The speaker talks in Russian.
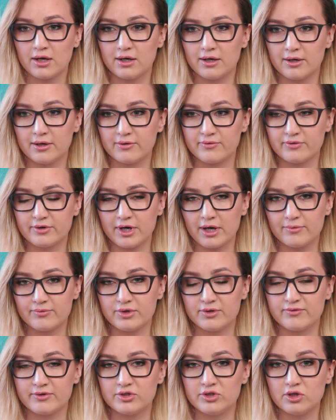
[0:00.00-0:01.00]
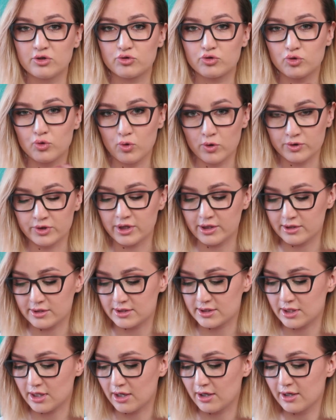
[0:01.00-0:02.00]
э, выравнивание тона
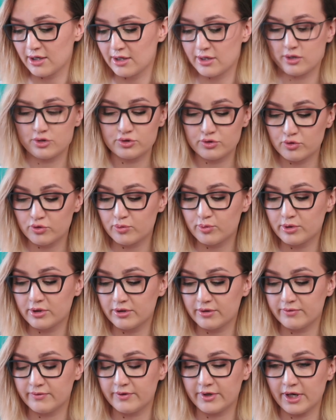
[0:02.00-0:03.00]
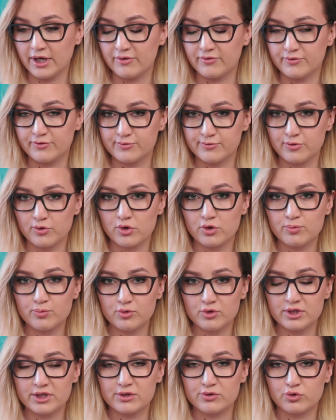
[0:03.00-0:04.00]
лица. То есть, грубо говоря, в
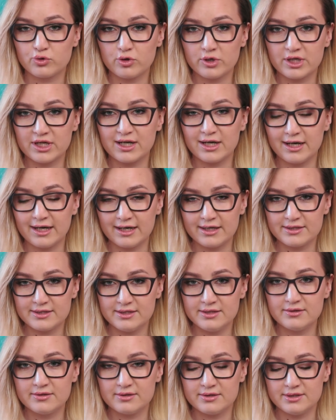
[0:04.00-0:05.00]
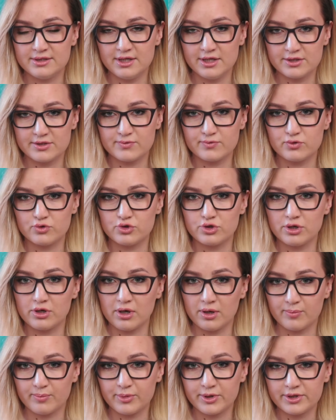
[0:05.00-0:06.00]
формуле только один действующий
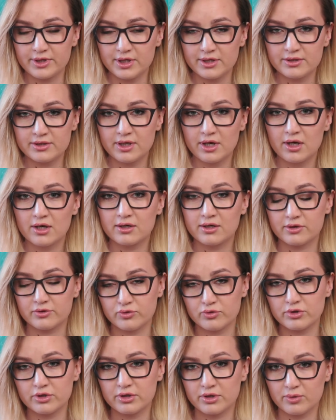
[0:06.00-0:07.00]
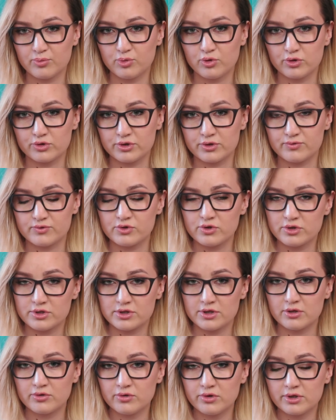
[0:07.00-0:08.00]
компонент, который работает. Все
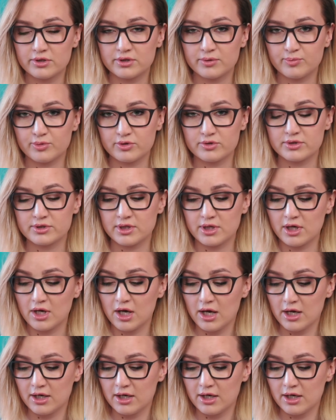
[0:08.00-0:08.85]
остальное это просто